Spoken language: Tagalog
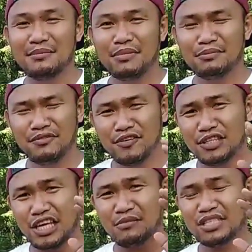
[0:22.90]
But before
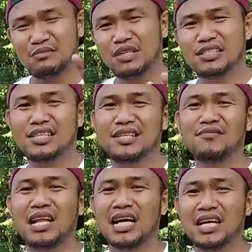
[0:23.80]
tayo magsimula sa ating
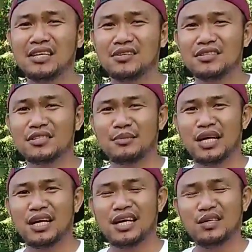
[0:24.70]
vlog ngayon, sa
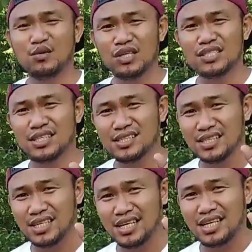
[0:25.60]
mga kanukis
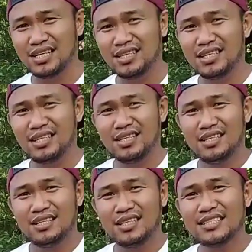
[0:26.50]
natin na
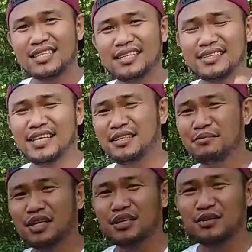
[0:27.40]
nasa lanta ng
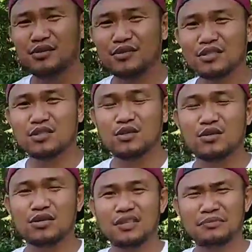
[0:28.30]
bagyo,
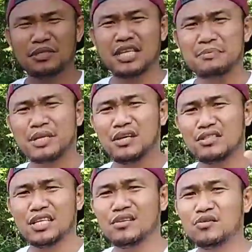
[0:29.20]
so keep safe kayo
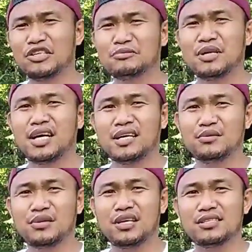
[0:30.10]
dyan always mga
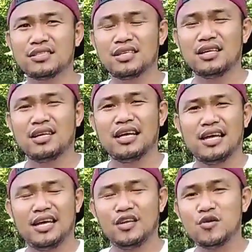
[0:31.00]
kanukis.
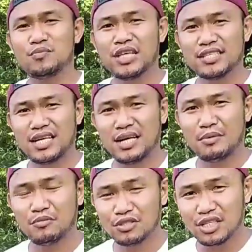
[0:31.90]
And hope nasa
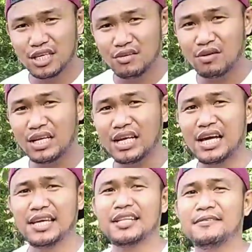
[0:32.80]
mabuti kayong
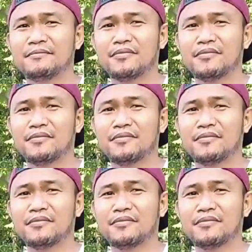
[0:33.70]
kalagayan.